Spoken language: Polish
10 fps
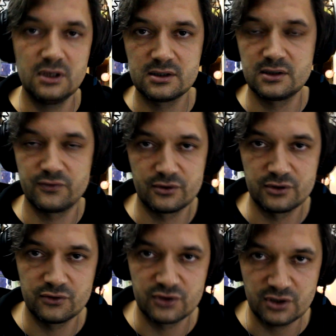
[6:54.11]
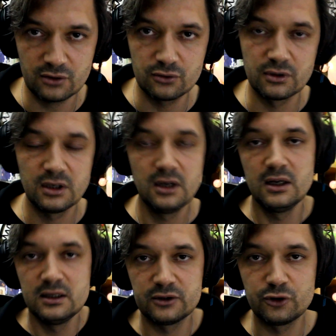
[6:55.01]
Nie chcę wchodzić w szczegóły,
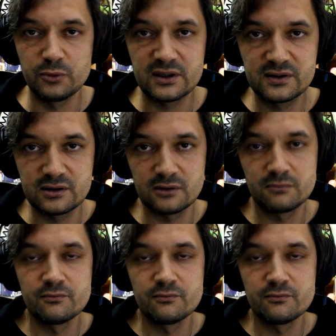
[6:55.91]
natomiast